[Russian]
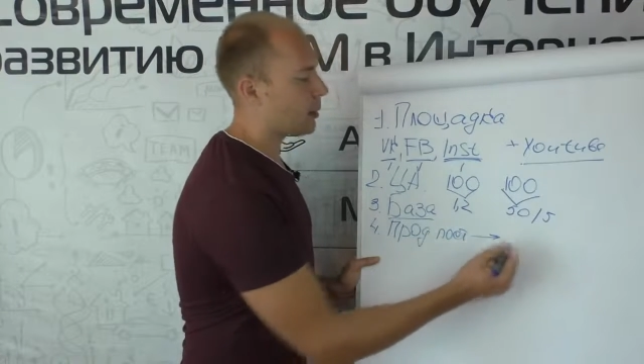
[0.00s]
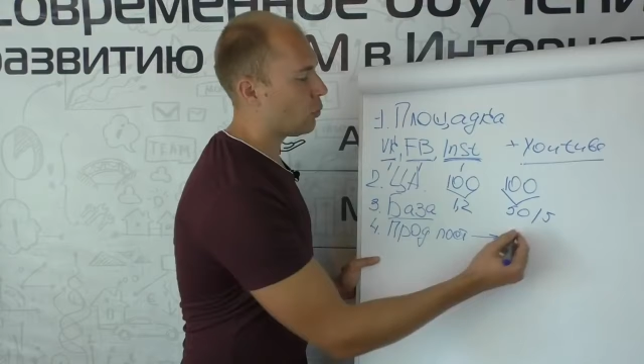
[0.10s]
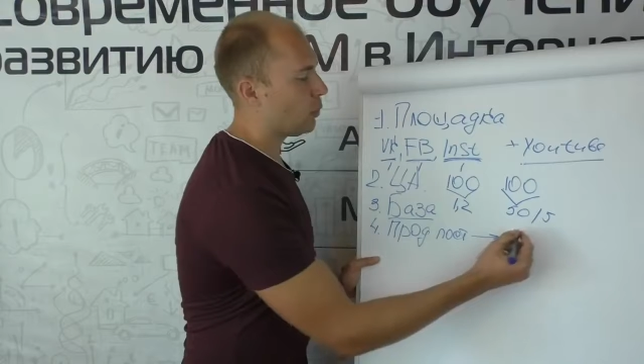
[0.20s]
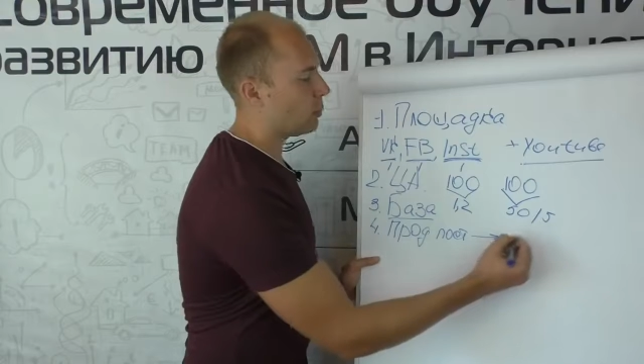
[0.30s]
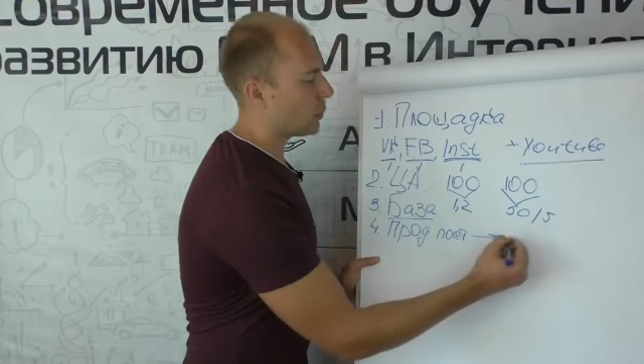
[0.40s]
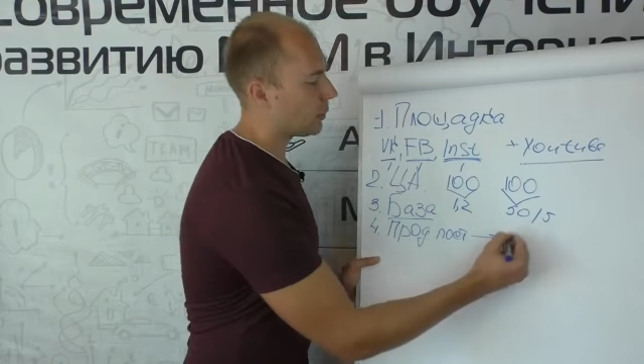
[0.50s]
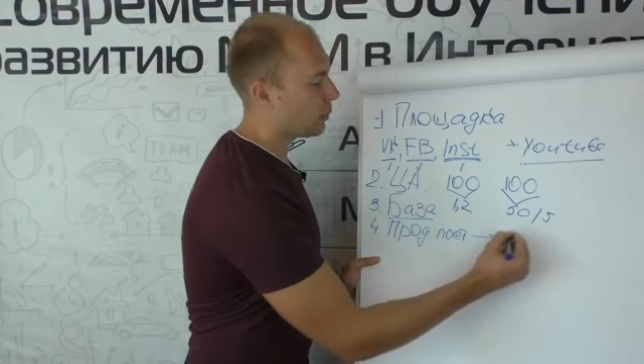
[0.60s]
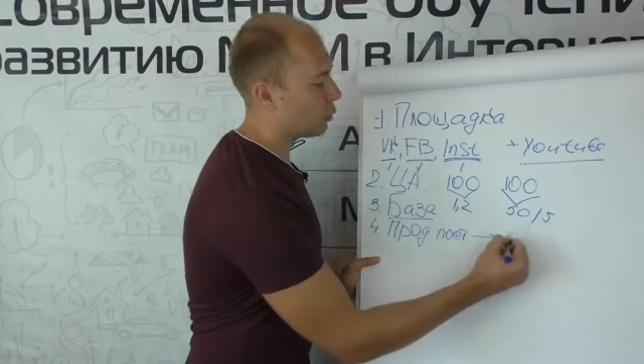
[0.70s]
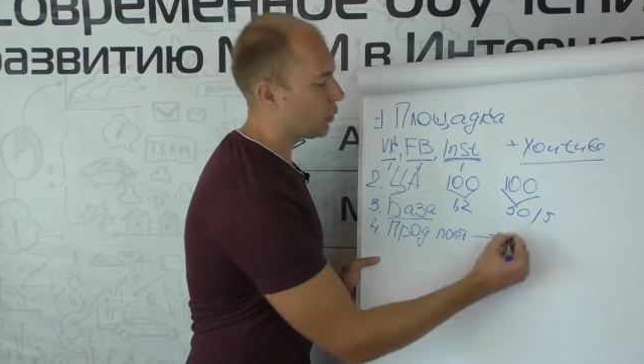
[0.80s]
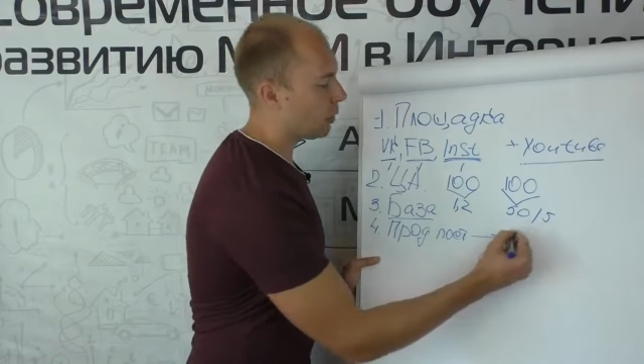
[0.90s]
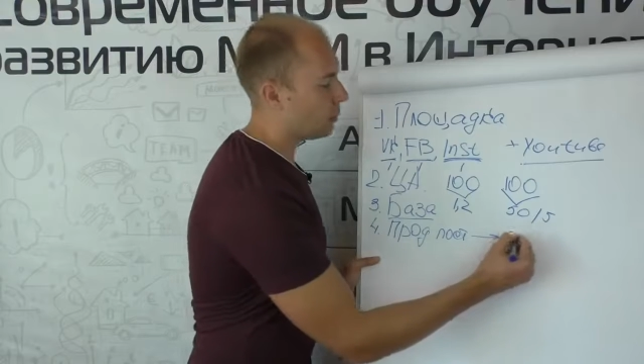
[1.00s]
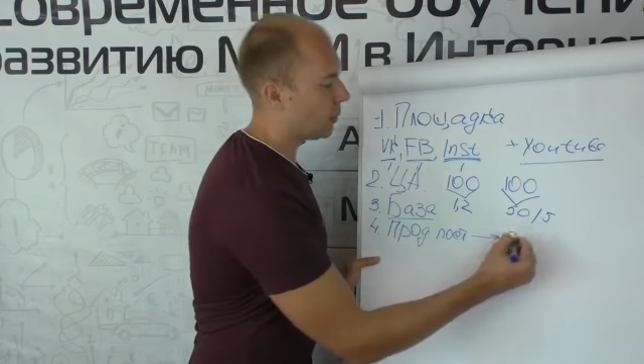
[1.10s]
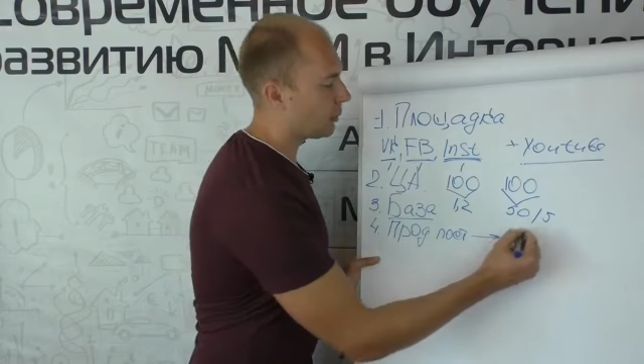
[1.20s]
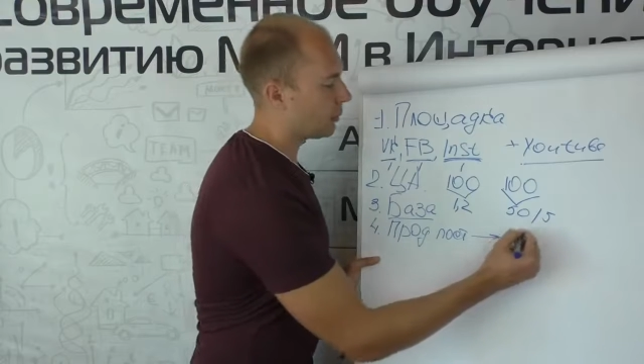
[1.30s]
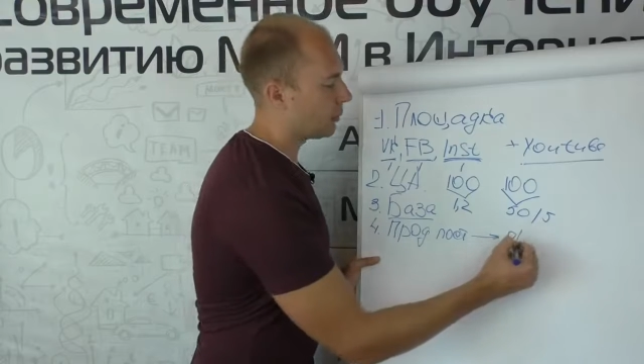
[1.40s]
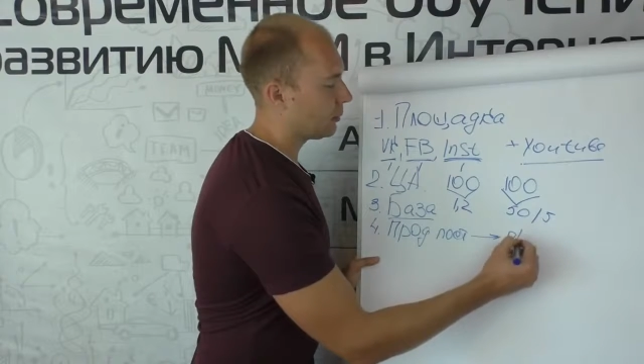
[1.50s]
какой-то продающий элемент.